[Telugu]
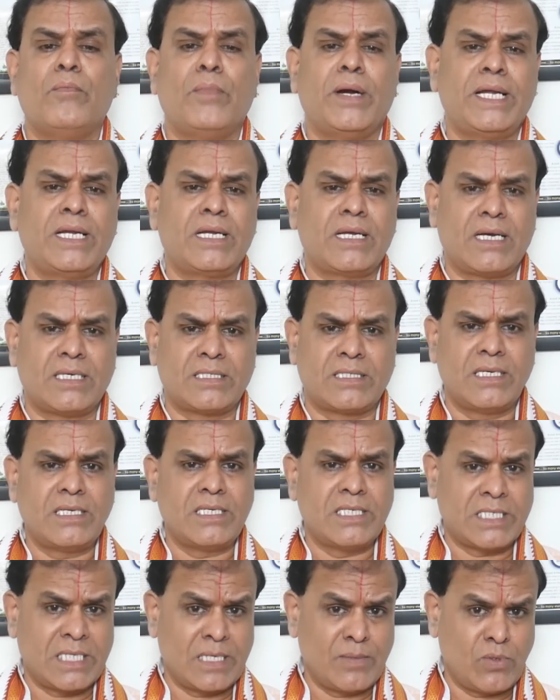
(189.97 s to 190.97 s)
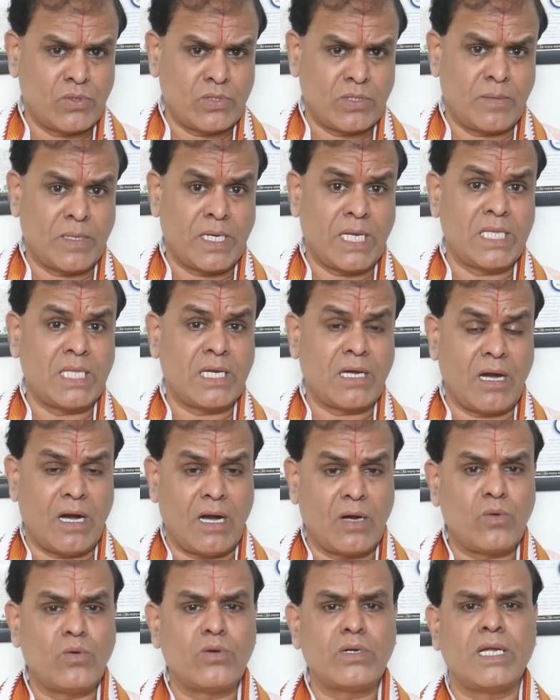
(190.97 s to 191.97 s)
మైండ్ కాస్త డిస్టర్బ్ అవుతున్నారు అది
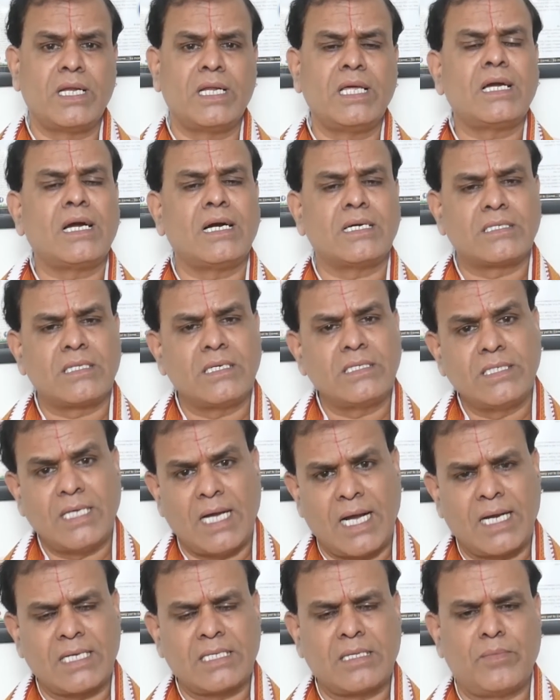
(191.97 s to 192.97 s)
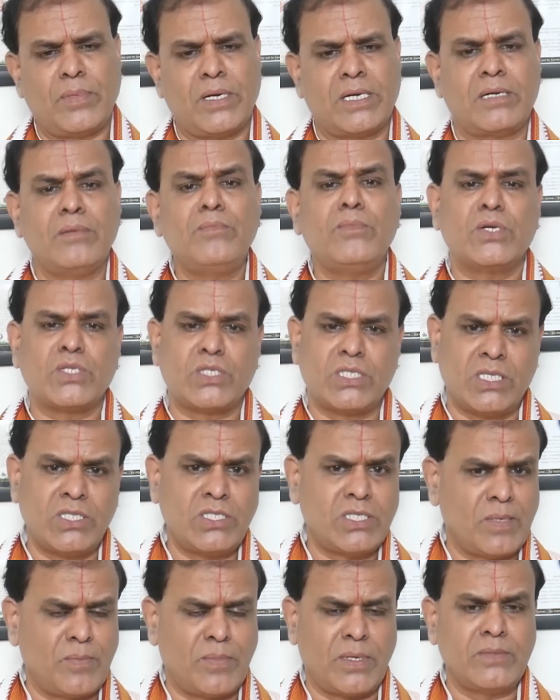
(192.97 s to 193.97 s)
కాకుండానే కాస్త జాగ్రత్త పడడం
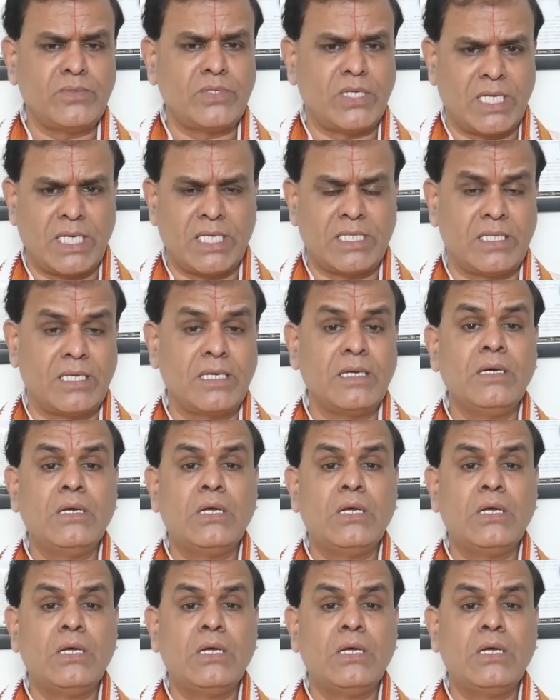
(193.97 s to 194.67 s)
మంచిదని చెప్పడం జరిగింది